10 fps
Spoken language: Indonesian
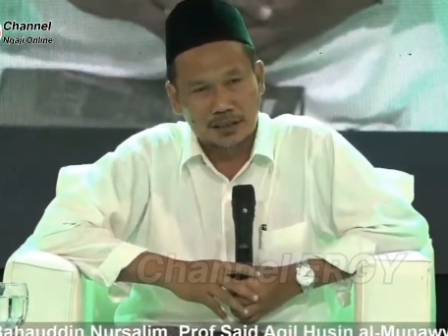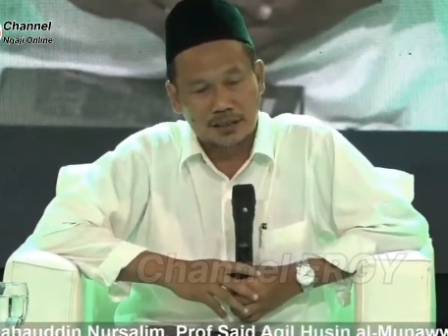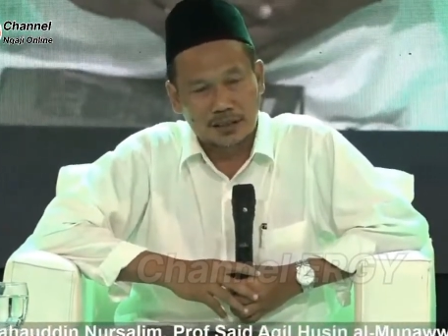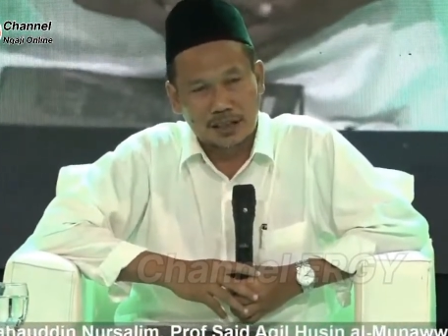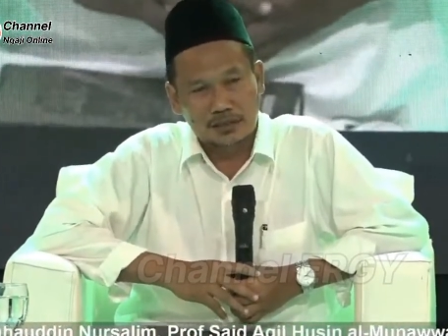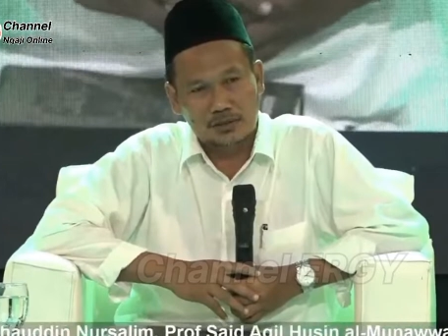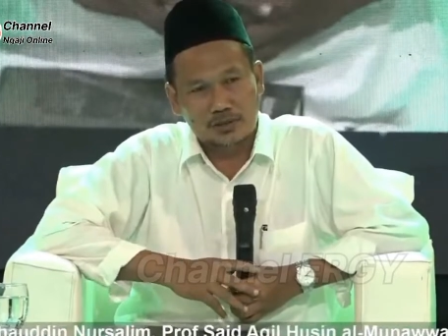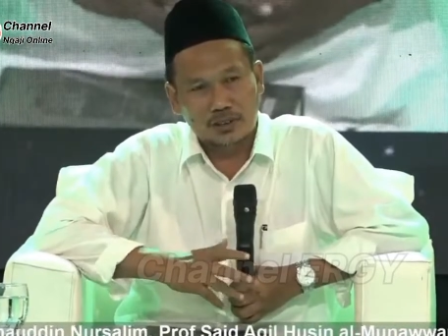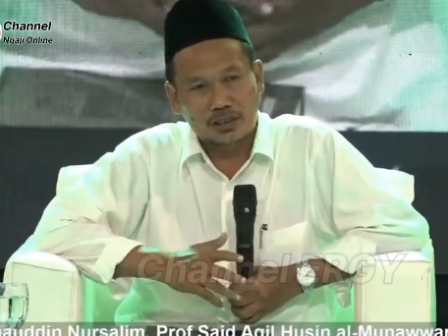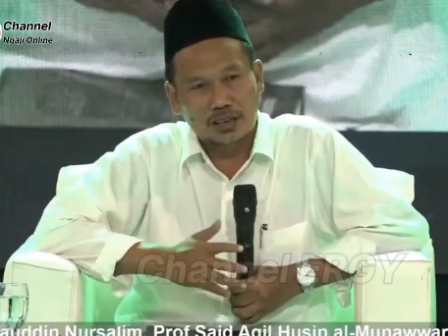la
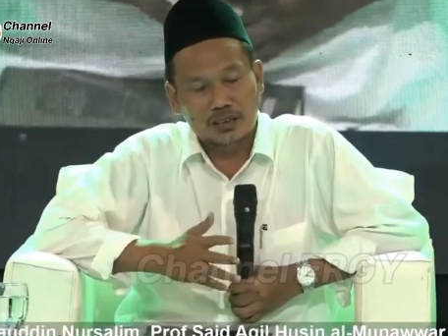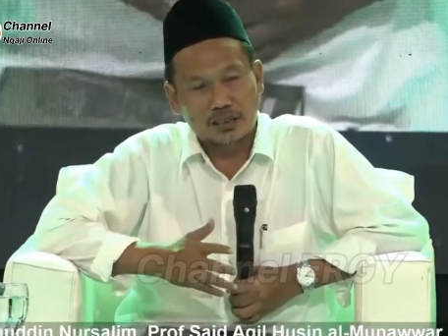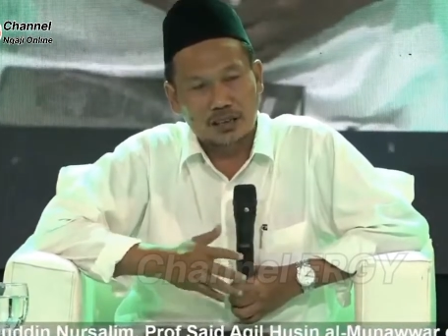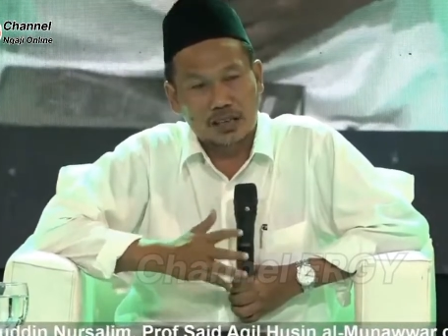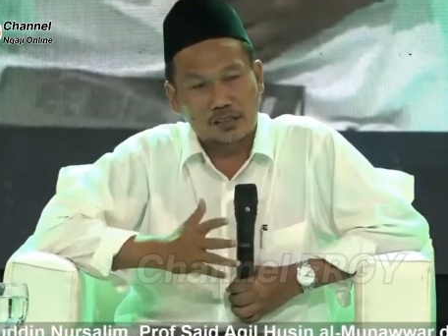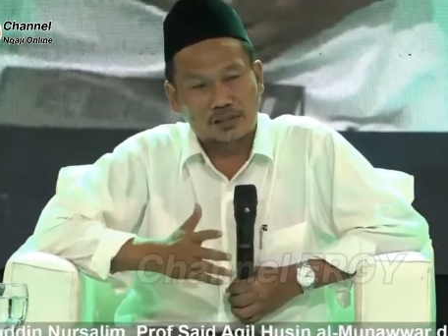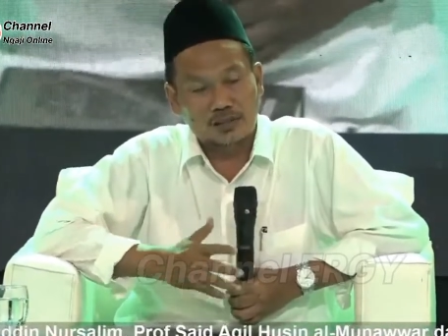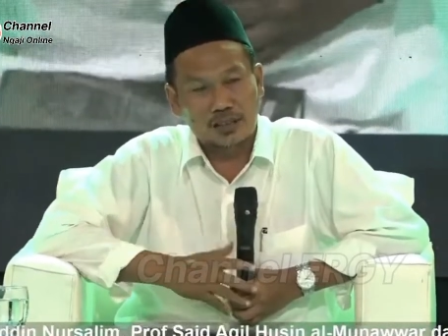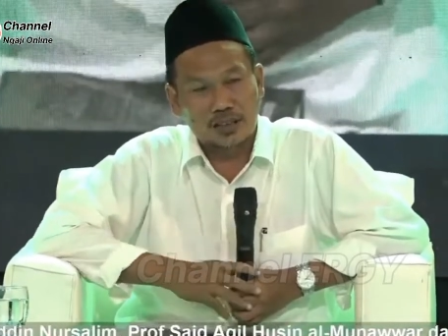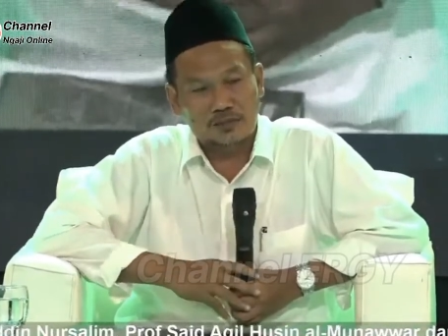tusalliyanna
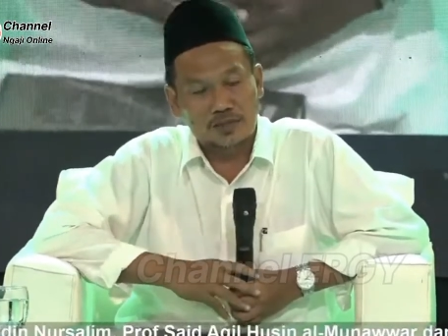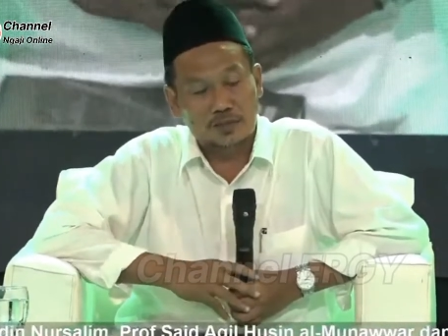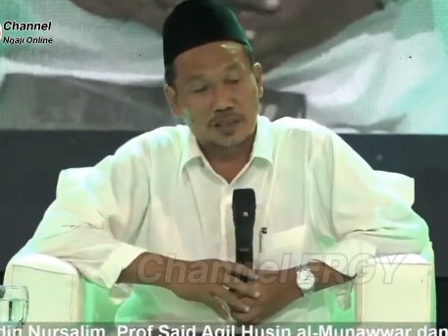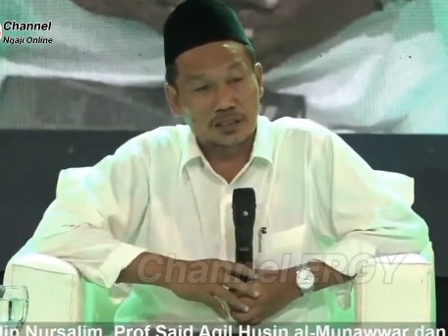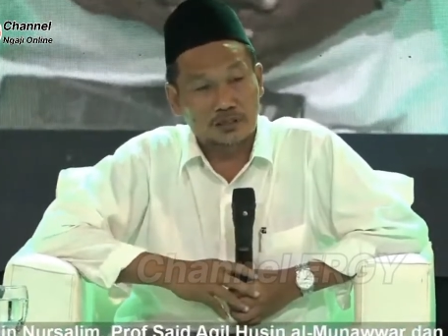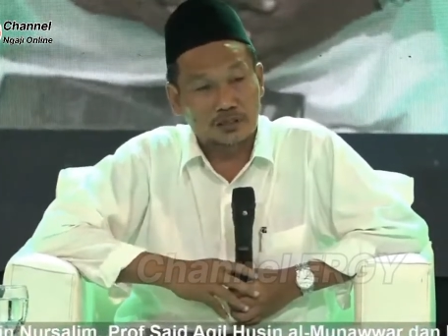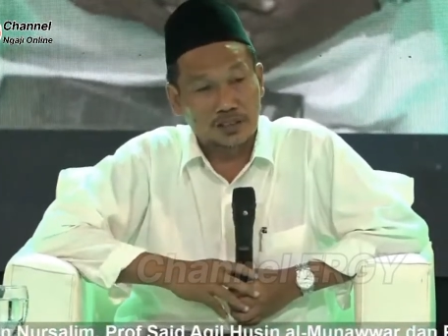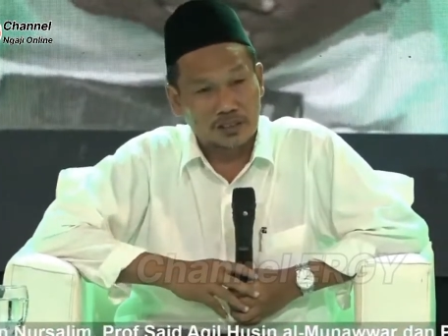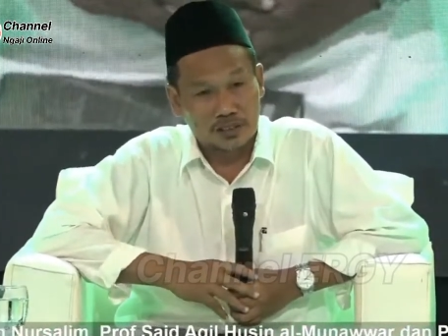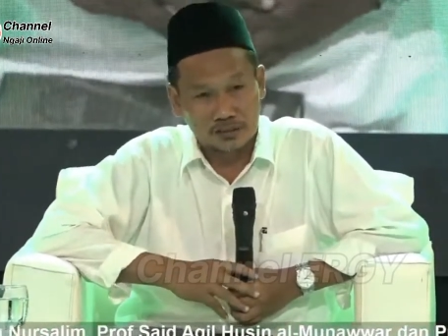asra ila fi bani
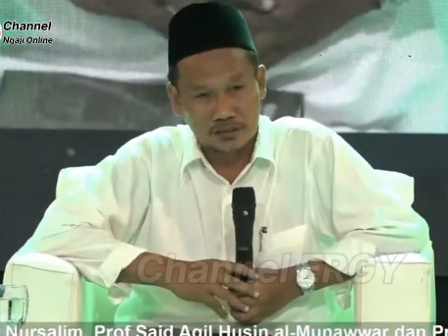Quraidah.